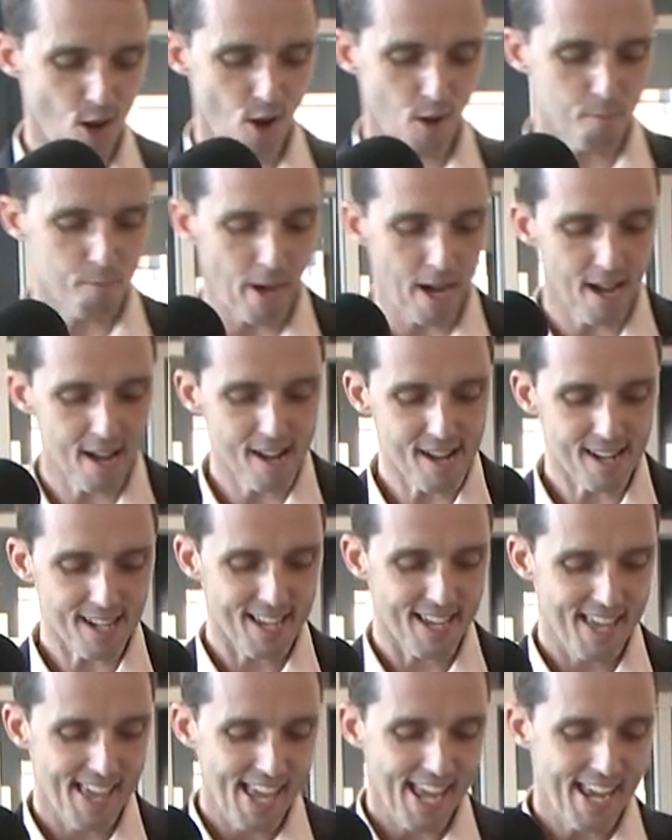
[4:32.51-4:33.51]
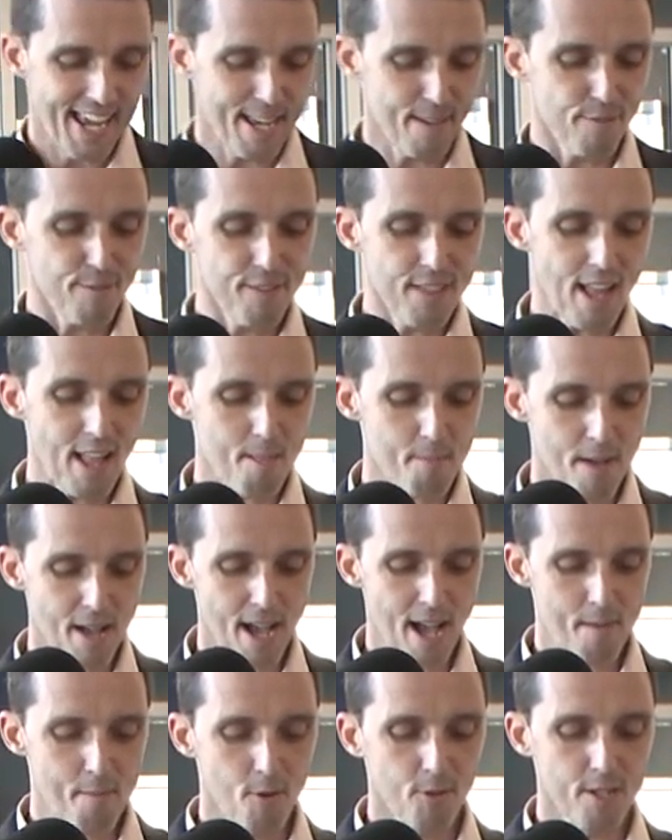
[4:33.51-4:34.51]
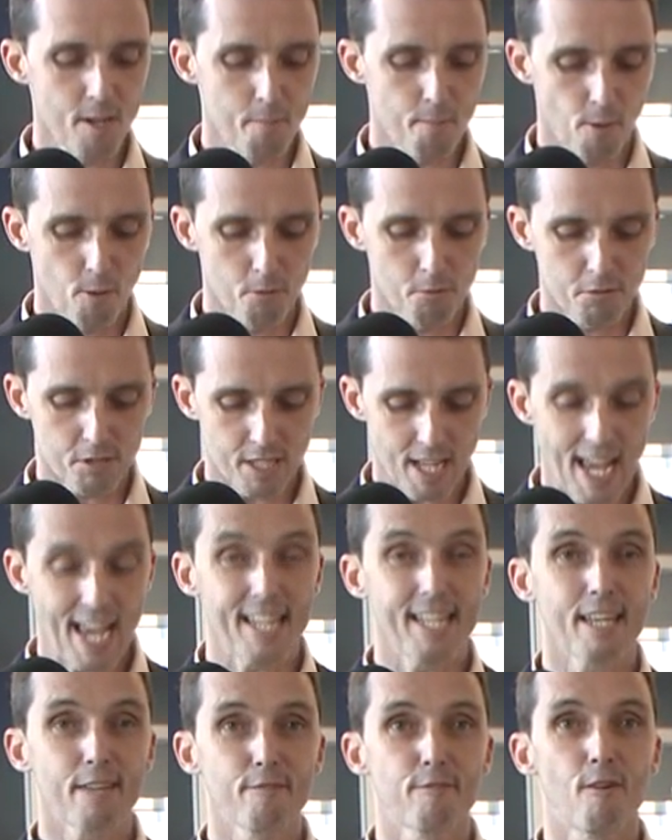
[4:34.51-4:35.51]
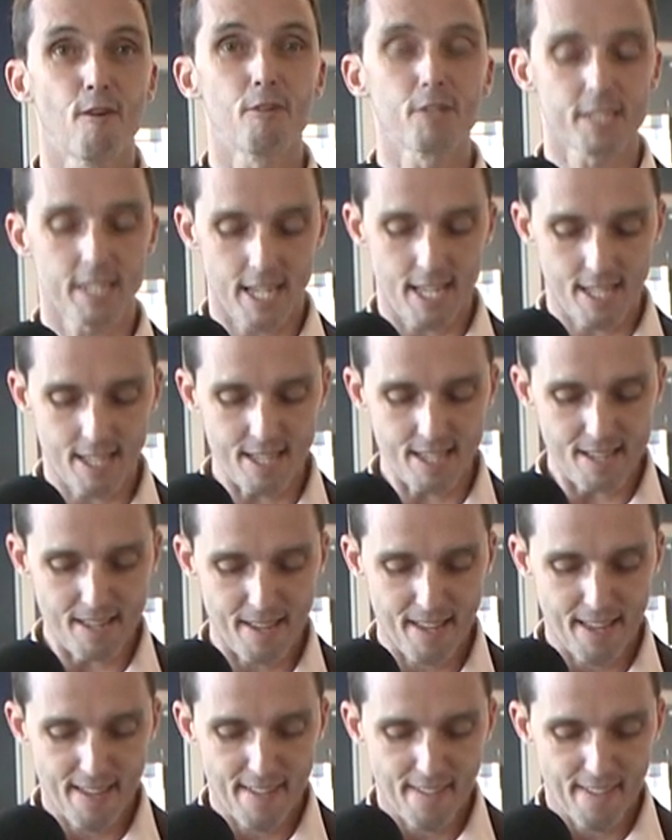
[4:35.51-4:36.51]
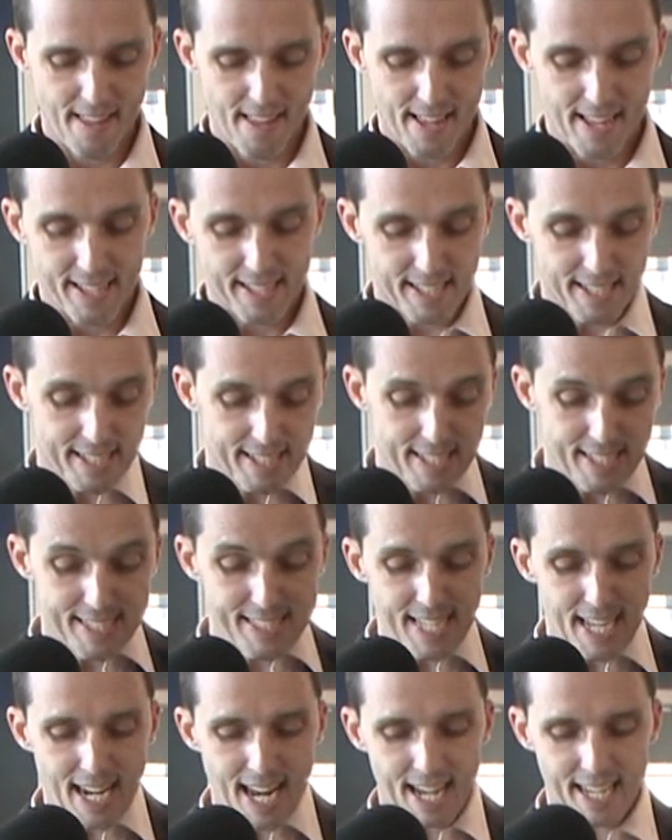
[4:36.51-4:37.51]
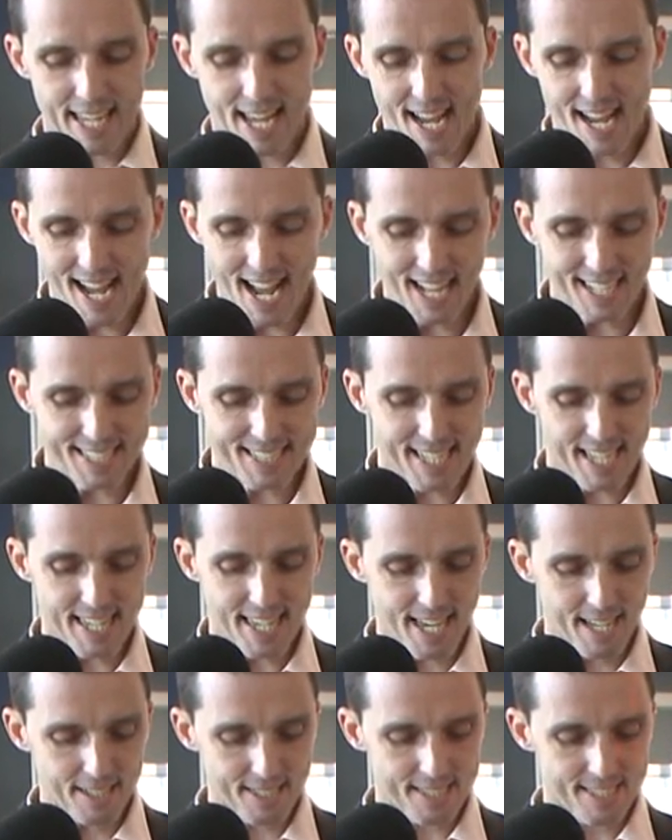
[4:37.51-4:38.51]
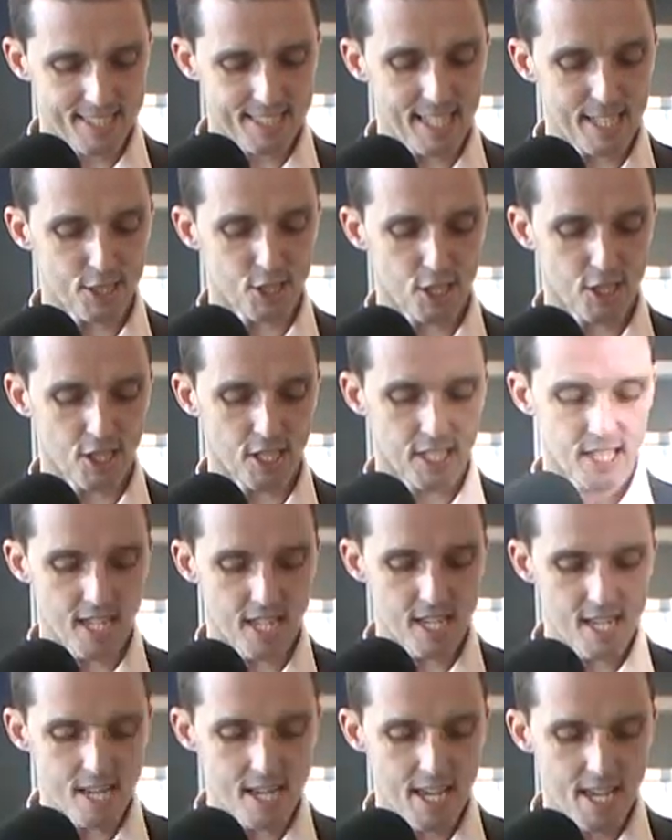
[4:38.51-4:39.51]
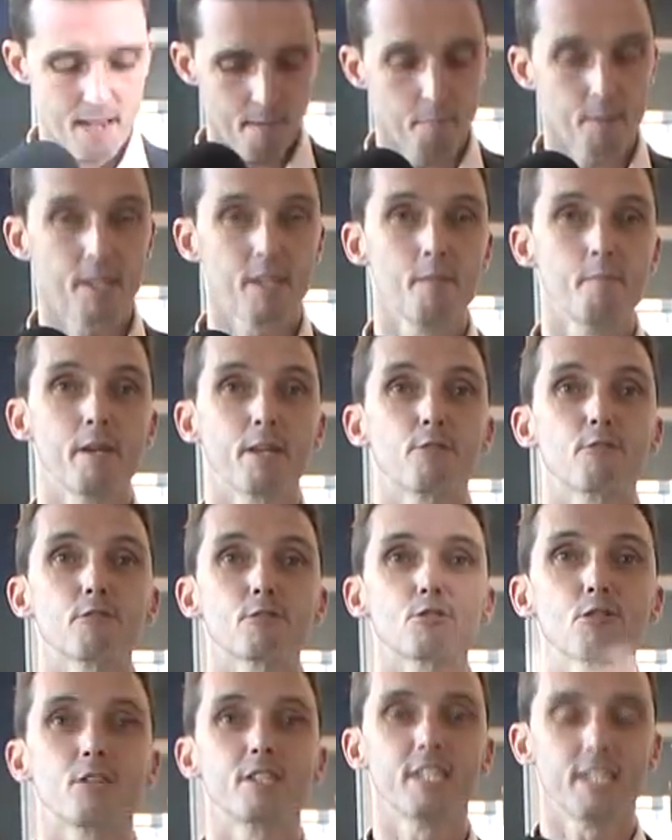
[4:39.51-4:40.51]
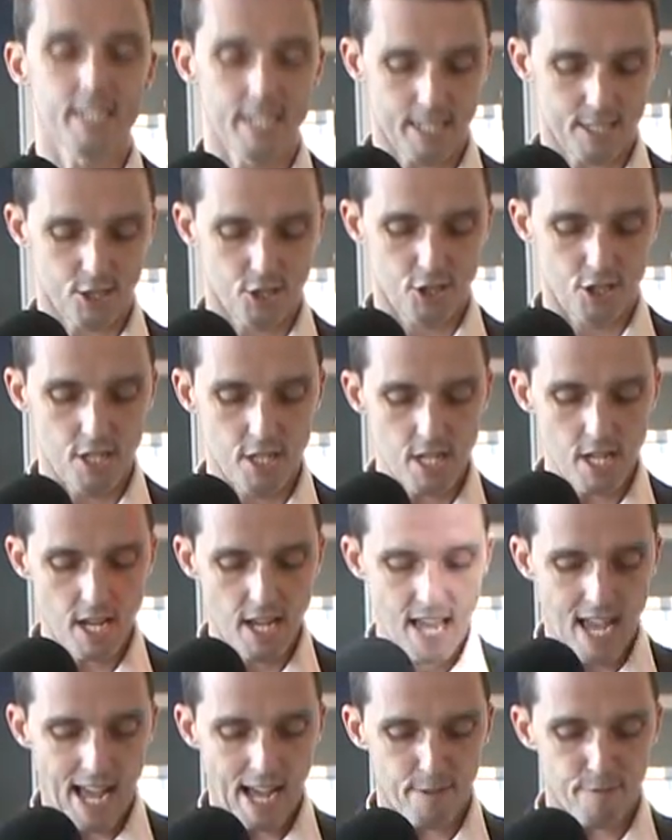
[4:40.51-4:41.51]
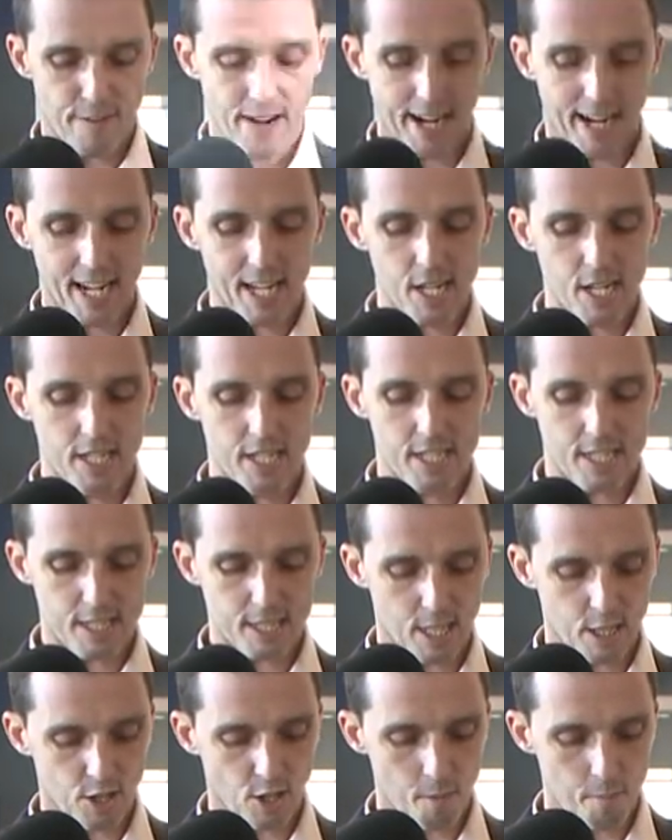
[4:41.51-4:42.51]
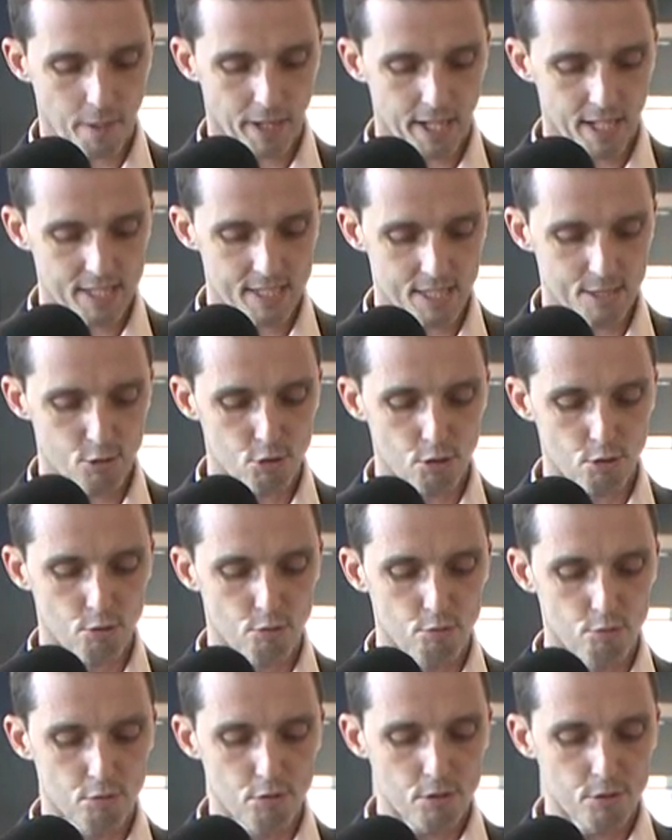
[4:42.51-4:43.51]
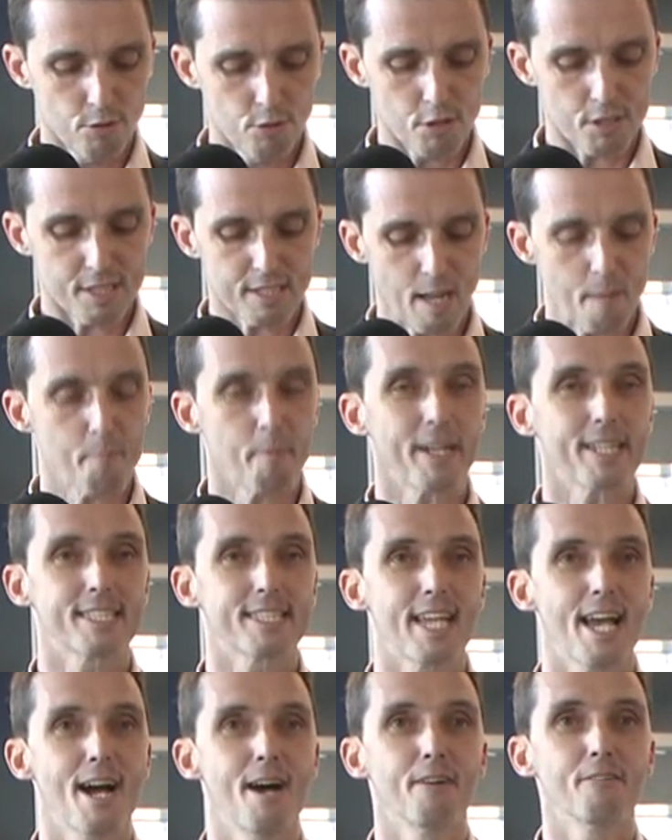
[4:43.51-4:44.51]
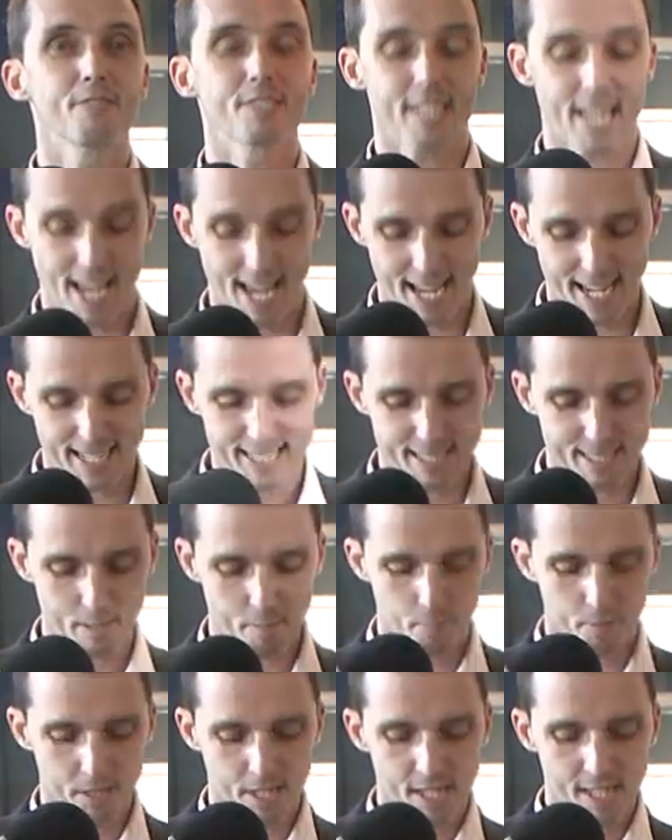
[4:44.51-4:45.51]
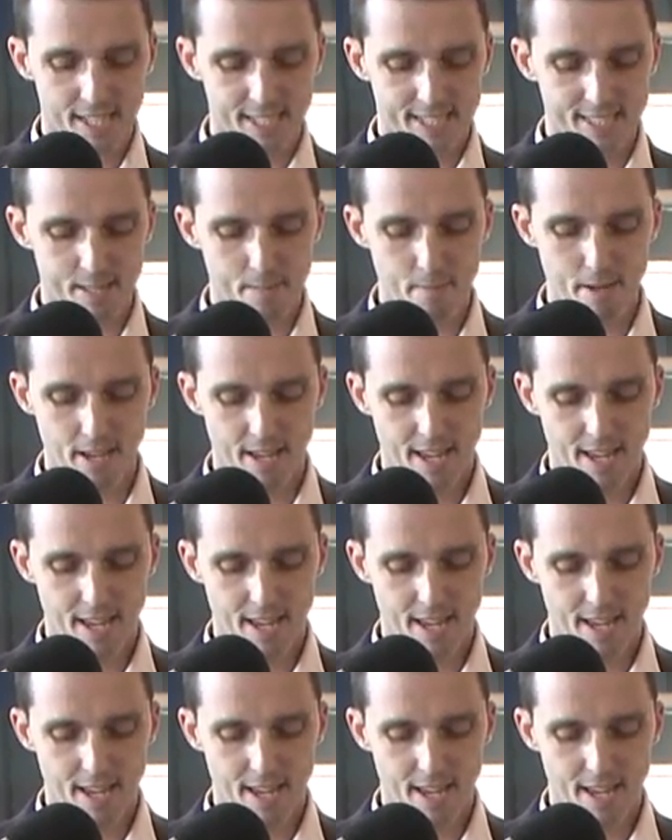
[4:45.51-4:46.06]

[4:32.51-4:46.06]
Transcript: hors pair. Et finalement, à mon épouse, Annick Fontaine, qui est ici à l'arrière, enseignante ici à Châteauguay, puis qui met toute son énergie à faire rayonner notre entreprise et surtout toute sa patience à accepter que c'est